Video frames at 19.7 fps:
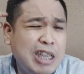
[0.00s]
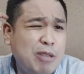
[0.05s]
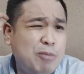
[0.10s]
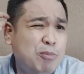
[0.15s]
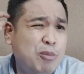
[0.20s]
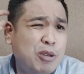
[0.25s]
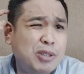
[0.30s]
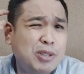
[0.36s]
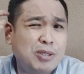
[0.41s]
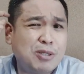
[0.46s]

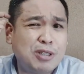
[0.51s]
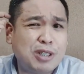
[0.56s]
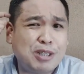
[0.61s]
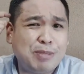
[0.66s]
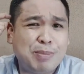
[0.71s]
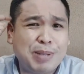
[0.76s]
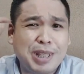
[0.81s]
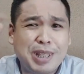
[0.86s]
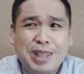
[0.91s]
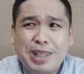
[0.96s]
ngayong boses ko tapos
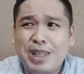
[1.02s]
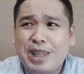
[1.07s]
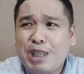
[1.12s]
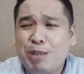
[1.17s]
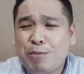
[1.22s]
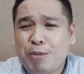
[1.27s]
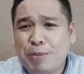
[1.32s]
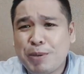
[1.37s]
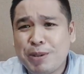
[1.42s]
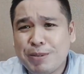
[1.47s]
mabibinig
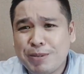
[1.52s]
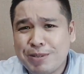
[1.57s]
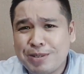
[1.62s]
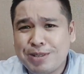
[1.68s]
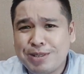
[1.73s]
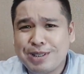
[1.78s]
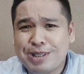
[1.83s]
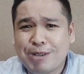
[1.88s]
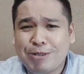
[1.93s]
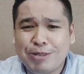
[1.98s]
mo pa yung
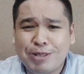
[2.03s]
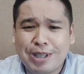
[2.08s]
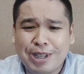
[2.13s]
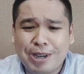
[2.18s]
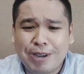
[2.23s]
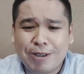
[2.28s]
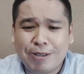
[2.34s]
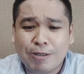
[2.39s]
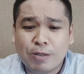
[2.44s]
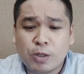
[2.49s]
sound ng
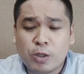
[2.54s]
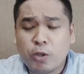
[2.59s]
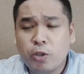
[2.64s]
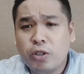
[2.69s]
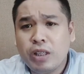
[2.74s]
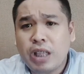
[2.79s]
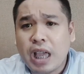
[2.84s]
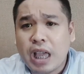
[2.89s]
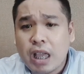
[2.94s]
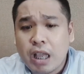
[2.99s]
aircon. So
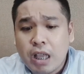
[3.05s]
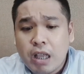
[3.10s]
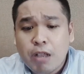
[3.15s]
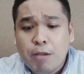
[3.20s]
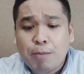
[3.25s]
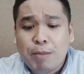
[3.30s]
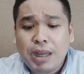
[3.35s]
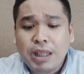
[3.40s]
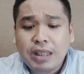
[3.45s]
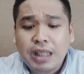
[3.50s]
yun nga,
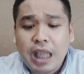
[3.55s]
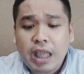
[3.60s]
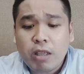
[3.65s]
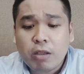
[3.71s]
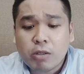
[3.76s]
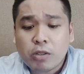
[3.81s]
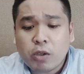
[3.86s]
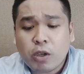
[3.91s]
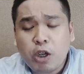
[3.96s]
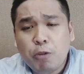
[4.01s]
balik
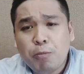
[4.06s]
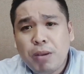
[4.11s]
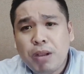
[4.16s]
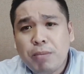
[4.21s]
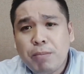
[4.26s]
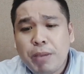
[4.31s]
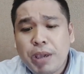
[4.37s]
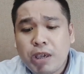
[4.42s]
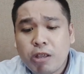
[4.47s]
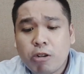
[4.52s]
tayo. So ano
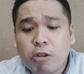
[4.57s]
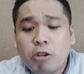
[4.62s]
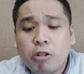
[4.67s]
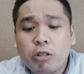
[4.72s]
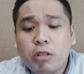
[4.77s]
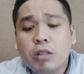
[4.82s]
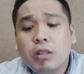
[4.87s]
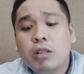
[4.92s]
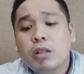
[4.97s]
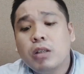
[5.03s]
bang
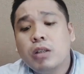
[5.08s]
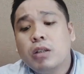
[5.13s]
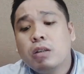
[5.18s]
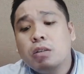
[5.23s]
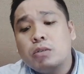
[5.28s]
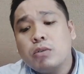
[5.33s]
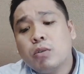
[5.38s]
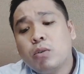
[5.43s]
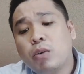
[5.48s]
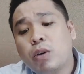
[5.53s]
meron?
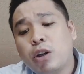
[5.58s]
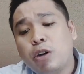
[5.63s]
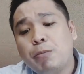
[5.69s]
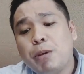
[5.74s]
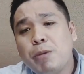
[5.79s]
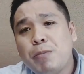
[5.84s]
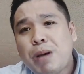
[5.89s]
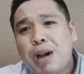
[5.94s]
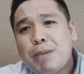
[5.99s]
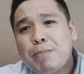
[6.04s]
So ano
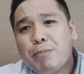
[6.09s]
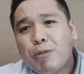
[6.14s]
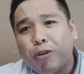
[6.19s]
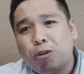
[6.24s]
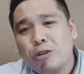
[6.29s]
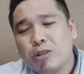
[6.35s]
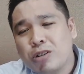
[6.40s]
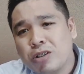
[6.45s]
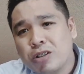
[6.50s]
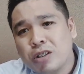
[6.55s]
ba yung mga
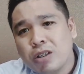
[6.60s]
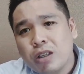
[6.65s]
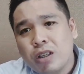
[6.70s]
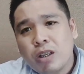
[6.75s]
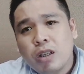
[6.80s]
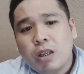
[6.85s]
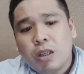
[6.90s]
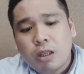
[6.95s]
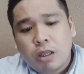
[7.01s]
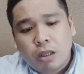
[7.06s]
pros?
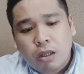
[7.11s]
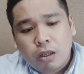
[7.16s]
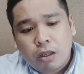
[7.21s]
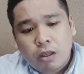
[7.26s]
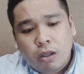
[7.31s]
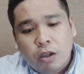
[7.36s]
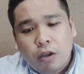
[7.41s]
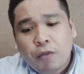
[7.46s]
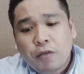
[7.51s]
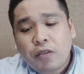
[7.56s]

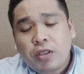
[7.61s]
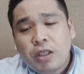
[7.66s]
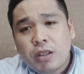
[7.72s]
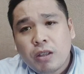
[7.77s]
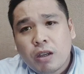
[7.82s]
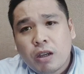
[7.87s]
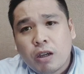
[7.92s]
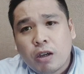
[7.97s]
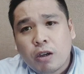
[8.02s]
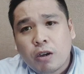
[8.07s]
of
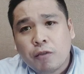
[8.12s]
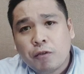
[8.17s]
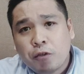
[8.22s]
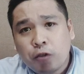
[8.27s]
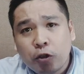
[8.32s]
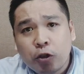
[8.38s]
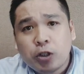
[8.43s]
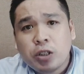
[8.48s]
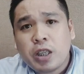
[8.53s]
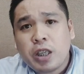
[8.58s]
uh, of
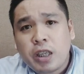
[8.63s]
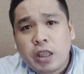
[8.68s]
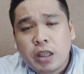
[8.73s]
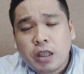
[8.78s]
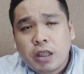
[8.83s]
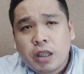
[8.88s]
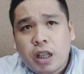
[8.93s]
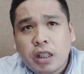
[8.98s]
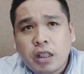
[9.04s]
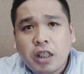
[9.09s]

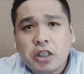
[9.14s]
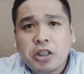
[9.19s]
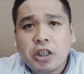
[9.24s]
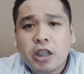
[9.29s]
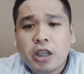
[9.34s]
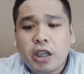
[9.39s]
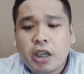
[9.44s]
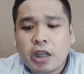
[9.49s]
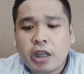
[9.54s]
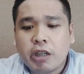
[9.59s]
choosing a
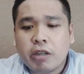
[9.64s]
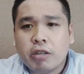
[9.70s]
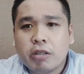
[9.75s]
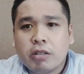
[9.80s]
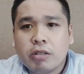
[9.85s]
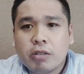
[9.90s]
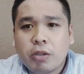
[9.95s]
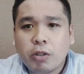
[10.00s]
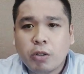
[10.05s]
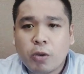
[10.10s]
teaching career.
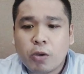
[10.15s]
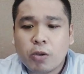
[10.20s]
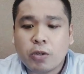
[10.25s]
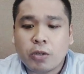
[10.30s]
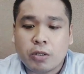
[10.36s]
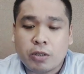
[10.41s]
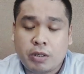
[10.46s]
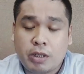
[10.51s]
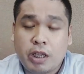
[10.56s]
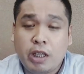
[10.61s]
So ito
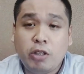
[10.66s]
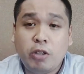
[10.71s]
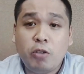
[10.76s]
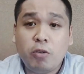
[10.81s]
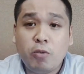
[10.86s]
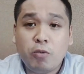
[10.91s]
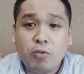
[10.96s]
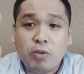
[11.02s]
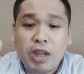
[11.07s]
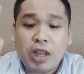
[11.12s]
ito
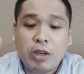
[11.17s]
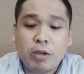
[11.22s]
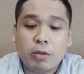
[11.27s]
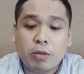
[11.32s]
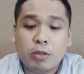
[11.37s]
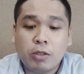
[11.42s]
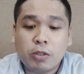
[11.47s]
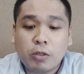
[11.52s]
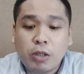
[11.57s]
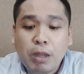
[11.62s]
yung una
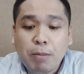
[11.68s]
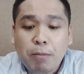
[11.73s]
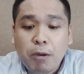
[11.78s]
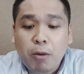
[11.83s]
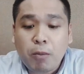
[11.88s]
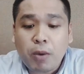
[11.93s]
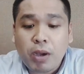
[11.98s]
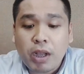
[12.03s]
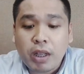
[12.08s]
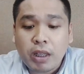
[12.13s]
no. So
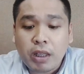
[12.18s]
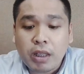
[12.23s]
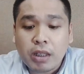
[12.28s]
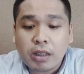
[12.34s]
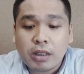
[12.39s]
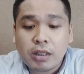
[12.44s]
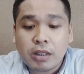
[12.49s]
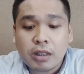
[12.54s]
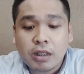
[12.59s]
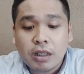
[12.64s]
number one
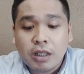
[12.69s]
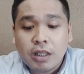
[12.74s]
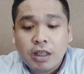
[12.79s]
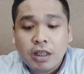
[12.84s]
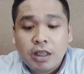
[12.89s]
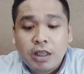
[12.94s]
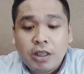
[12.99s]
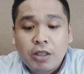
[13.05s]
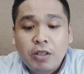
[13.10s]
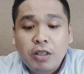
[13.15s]
is
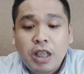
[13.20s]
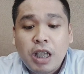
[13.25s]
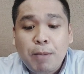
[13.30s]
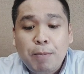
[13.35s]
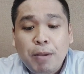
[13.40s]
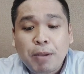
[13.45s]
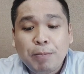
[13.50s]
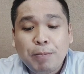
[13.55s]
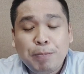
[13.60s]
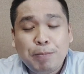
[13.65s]
yun nga
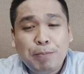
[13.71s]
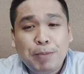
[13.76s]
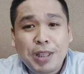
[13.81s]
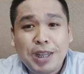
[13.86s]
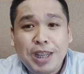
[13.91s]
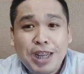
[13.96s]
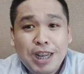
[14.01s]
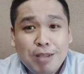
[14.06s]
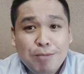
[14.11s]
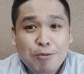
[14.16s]
pag
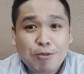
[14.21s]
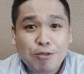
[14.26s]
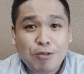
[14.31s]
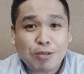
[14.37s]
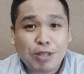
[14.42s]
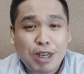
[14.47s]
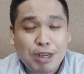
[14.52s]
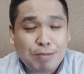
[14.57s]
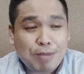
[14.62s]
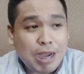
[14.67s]
pinili mo
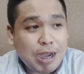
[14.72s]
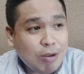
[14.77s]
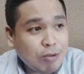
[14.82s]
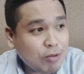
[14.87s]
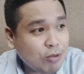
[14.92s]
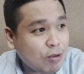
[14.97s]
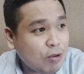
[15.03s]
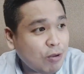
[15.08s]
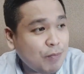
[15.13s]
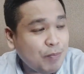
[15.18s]
tong trabaho
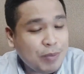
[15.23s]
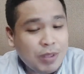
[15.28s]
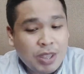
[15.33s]
to,